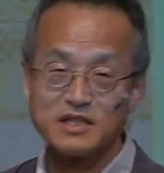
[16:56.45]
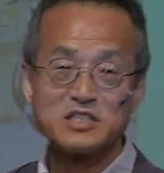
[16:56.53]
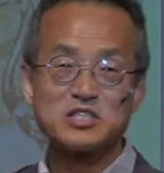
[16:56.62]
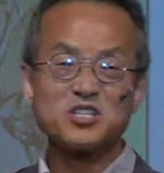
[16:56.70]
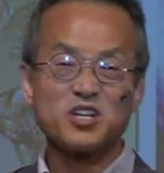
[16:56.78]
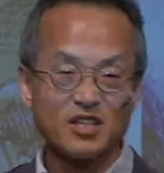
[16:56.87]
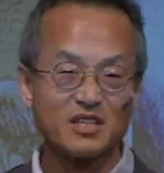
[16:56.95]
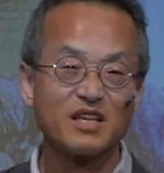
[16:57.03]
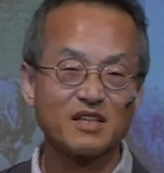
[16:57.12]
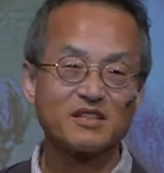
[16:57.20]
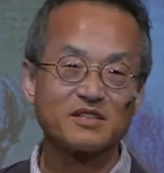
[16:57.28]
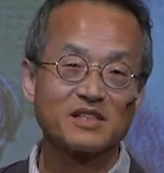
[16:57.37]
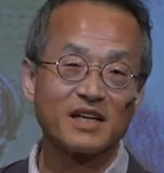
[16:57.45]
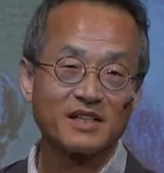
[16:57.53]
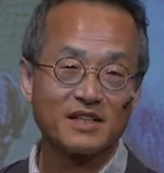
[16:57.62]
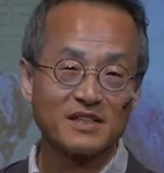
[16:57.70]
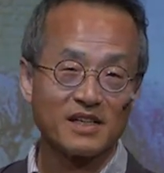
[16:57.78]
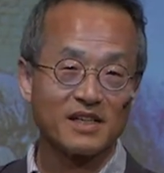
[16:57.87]
절대 그렇지
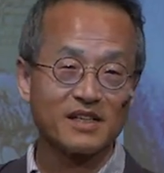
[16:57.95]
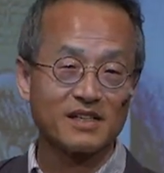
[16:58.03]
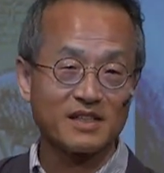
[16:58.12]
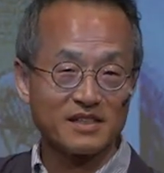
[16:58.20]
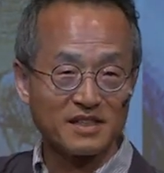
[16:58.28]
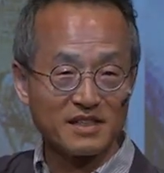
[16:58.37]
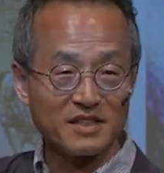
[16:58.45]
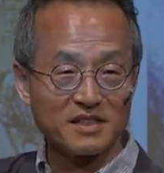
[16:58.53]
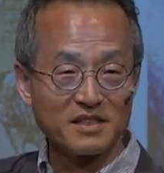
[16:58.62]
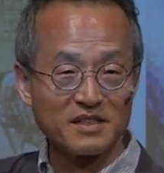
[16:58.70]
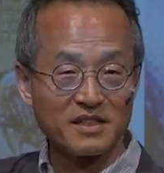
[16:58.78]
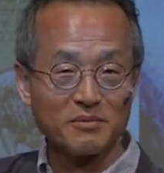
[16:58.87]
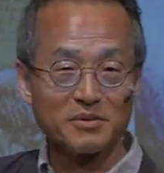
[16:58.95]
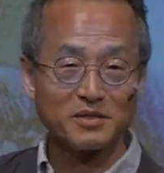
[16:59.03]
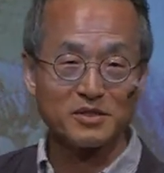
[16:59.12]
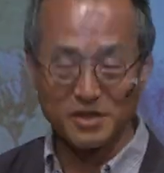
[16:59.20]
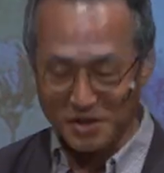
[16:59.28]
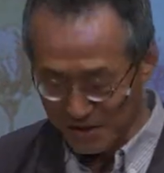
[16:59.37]
않았다라는 게
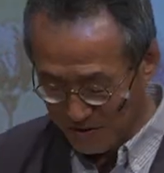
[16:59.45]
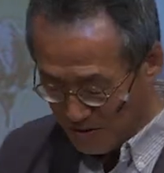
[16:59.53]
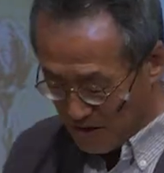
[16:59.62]
답이었어요.